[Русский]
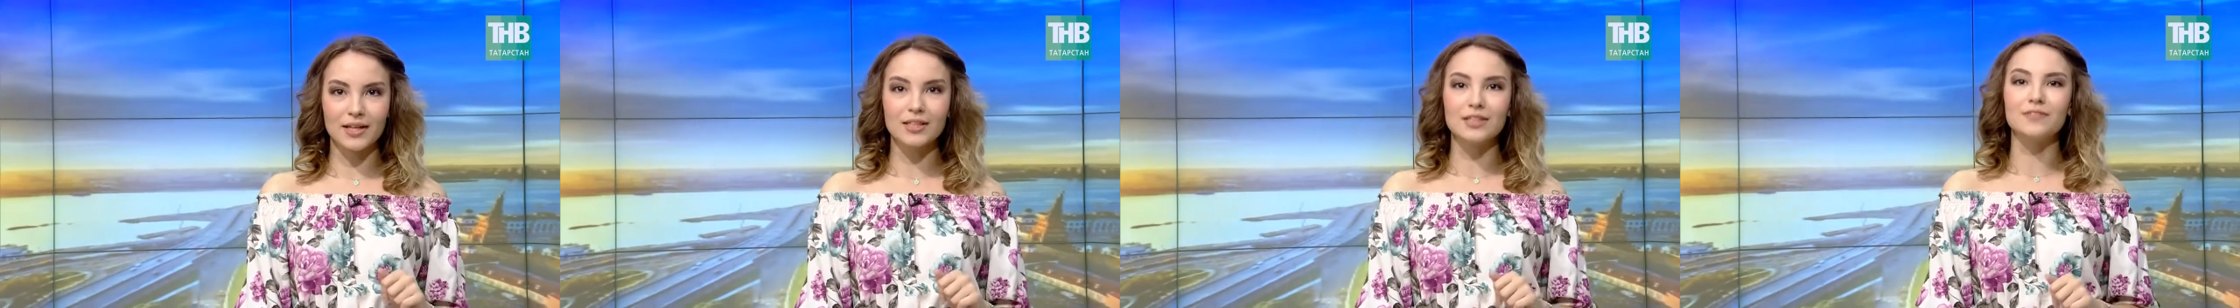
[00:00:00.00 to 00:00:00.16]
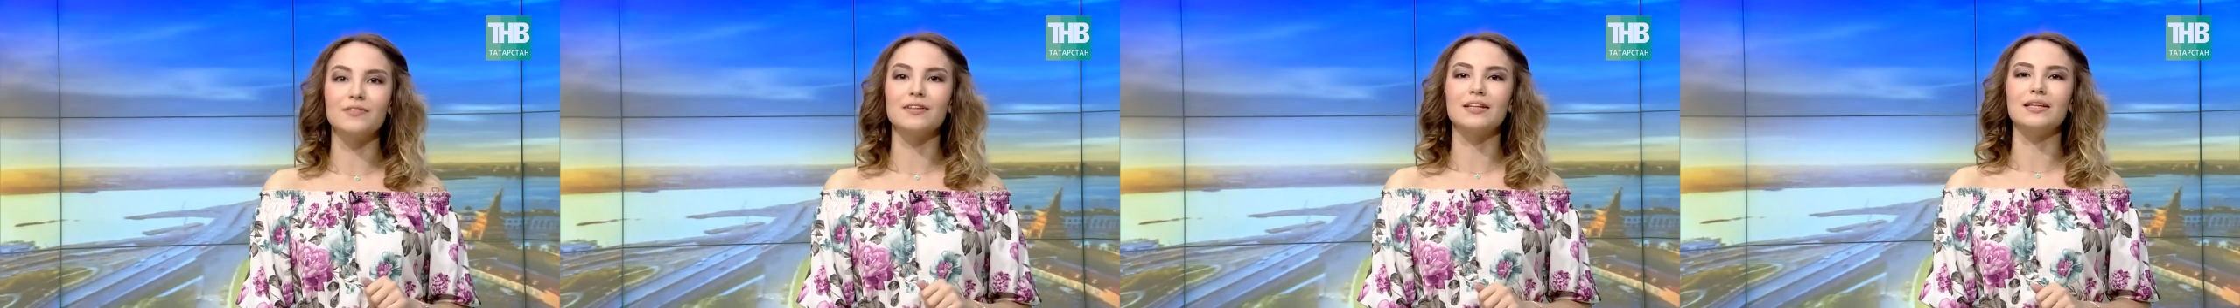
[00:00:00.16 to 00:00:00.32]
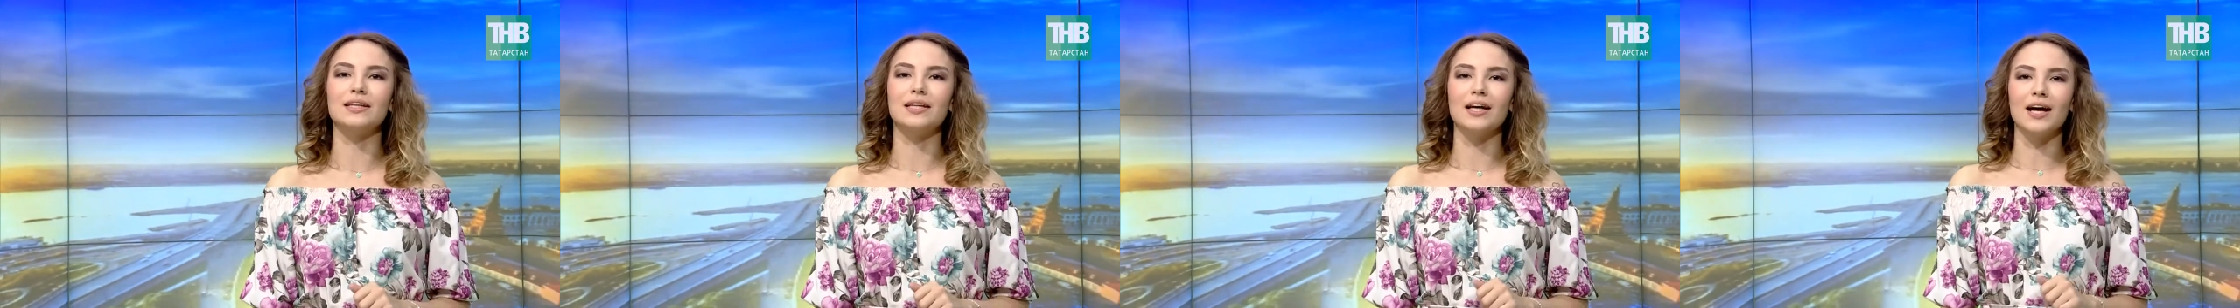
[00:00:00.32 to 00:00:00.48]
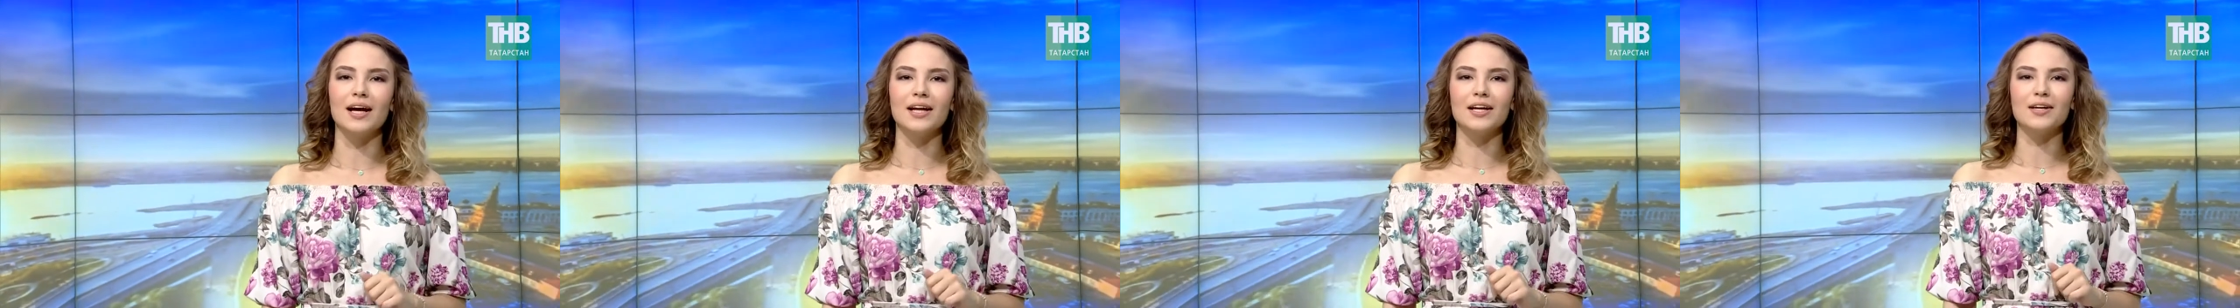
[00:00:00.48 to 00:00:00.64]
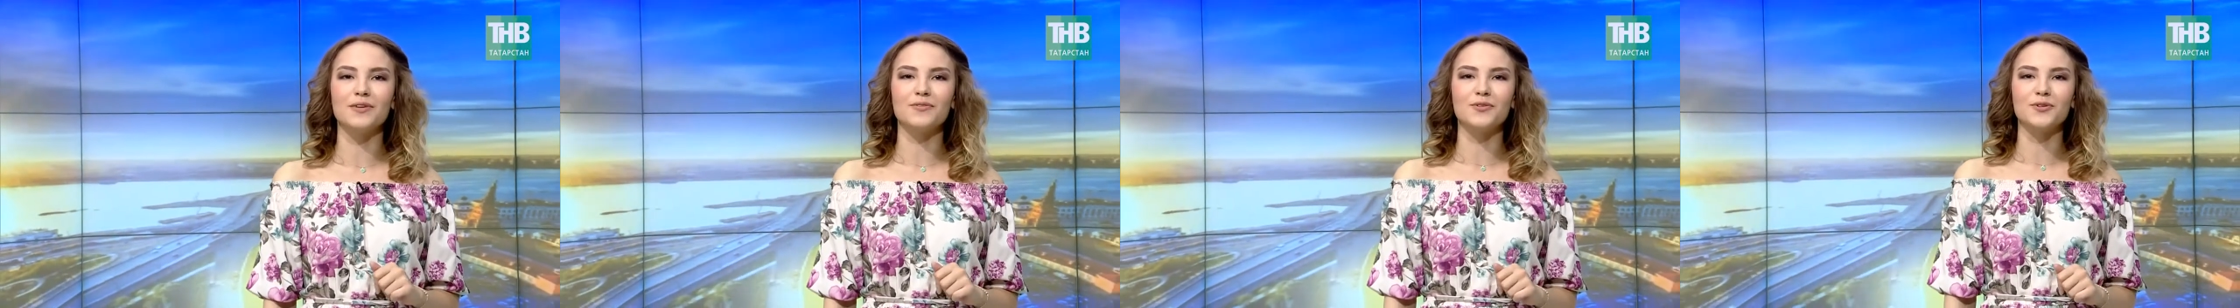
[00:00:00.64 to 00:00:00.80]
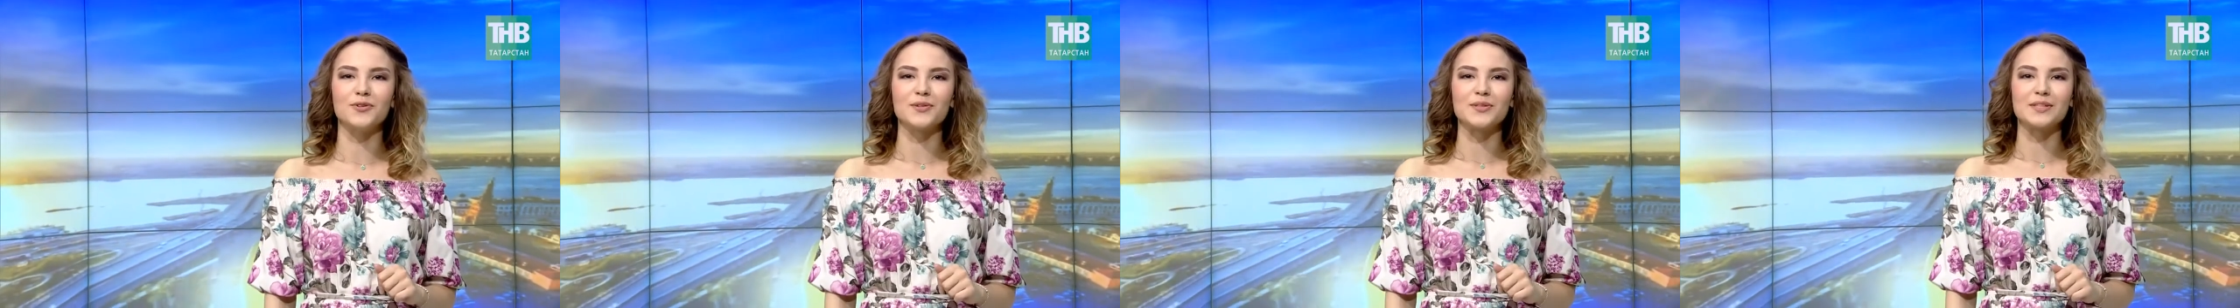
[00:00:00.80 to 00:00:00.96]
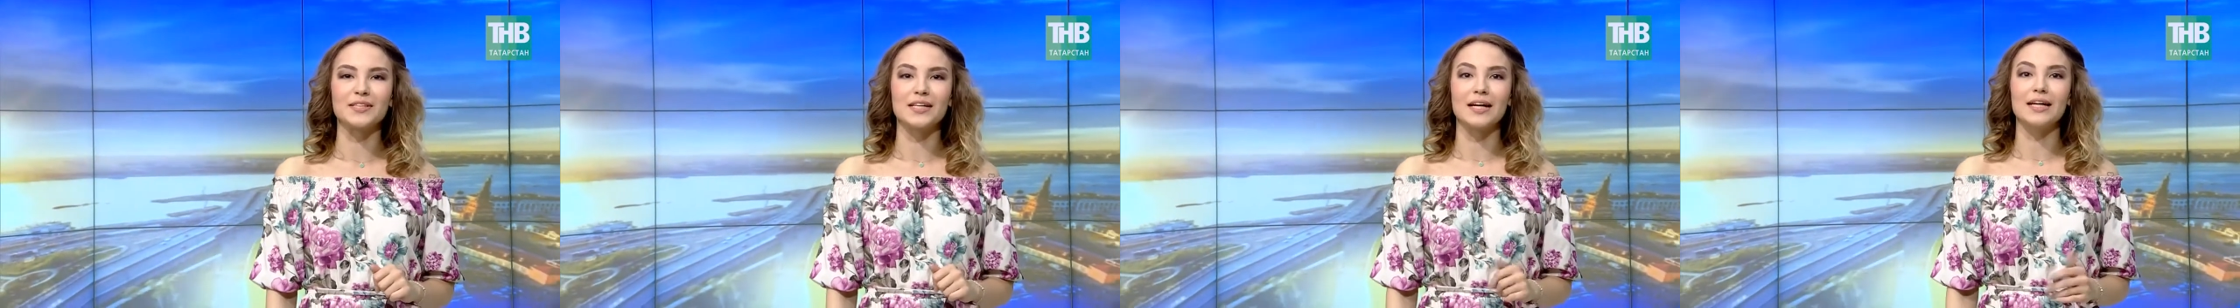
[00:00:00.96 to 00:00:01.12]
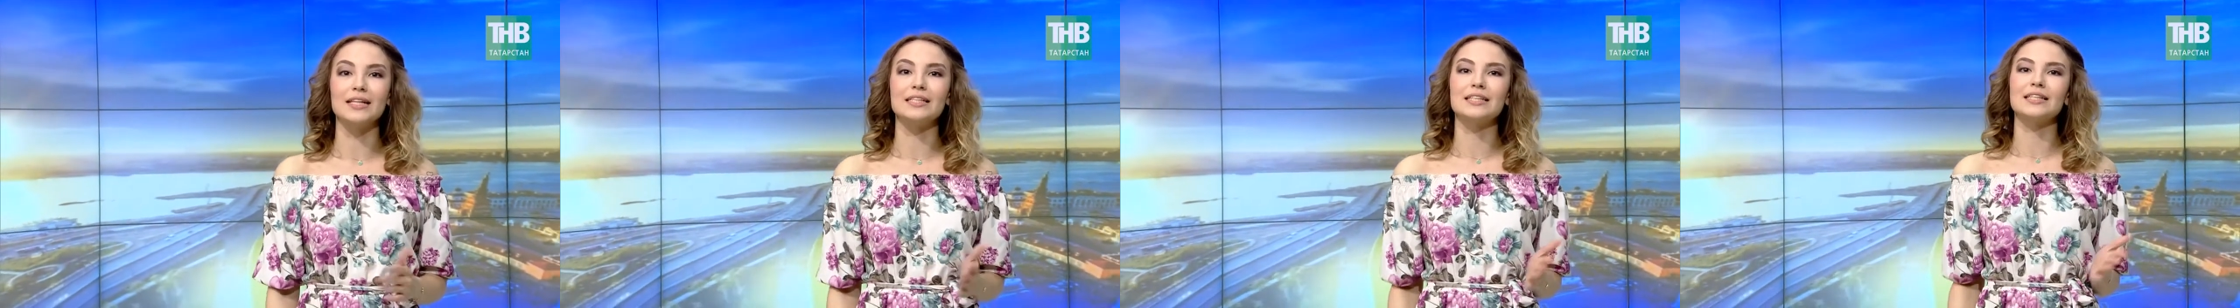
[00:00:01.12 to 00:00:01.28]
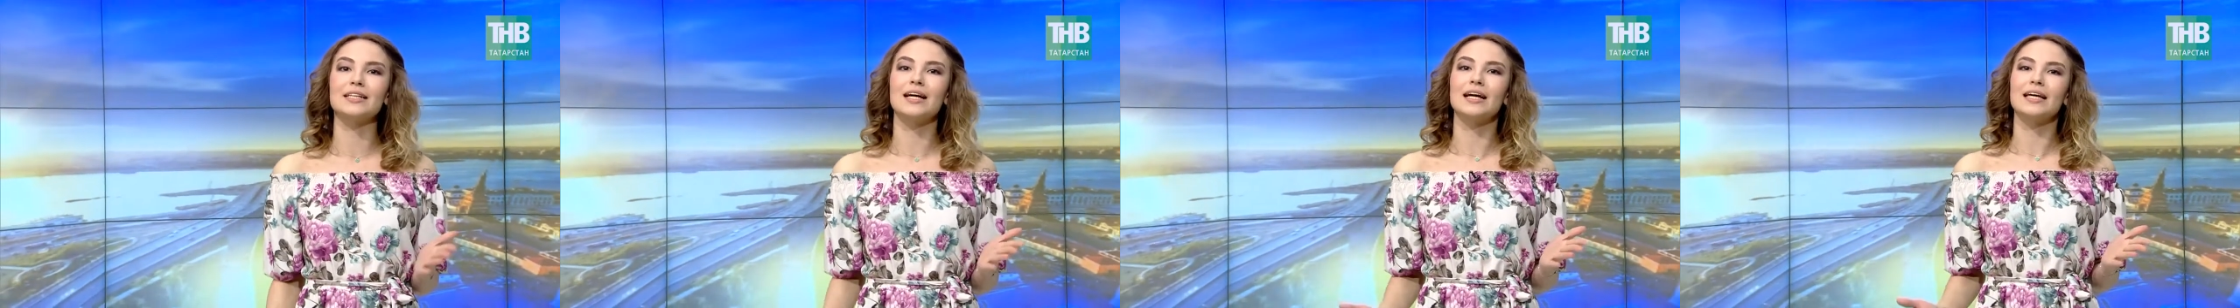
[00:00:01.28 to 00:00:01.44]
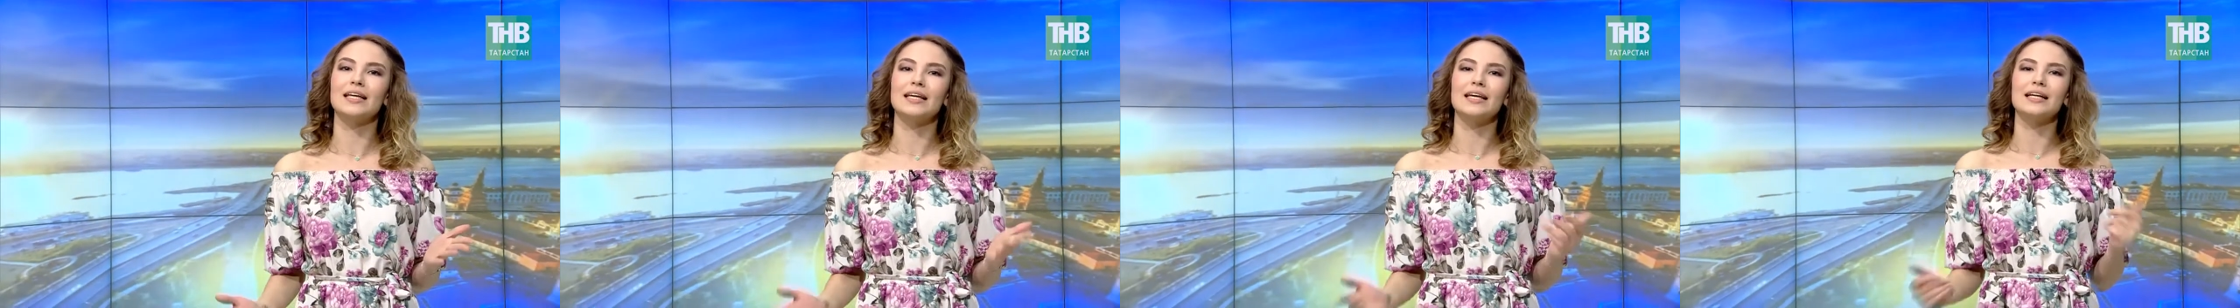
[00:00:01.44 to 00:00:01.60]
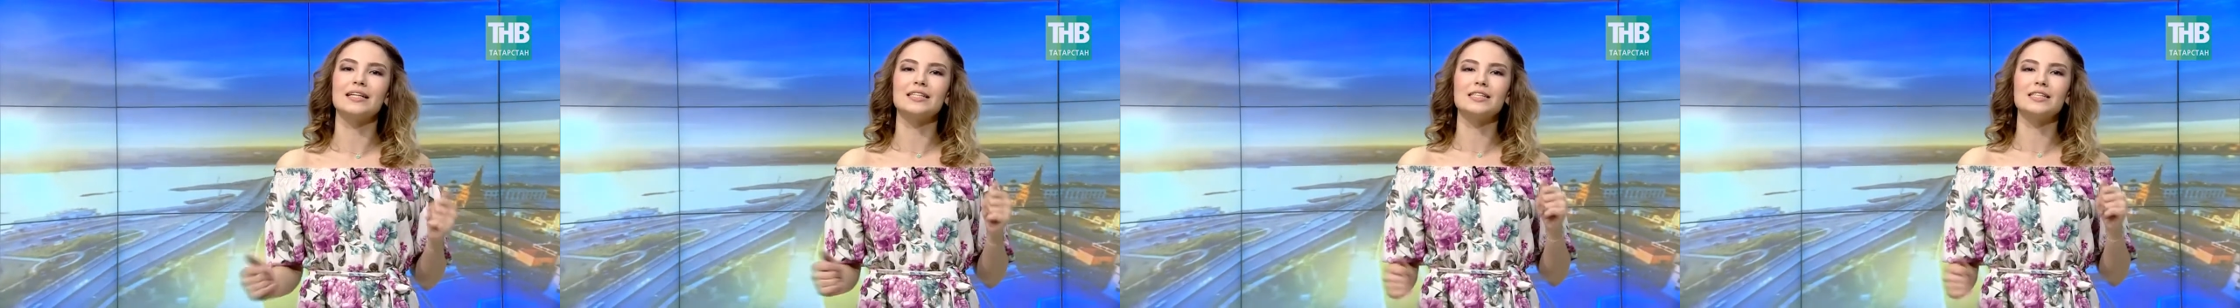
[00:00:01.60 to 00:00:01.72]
ведь далее вы узнаете, какие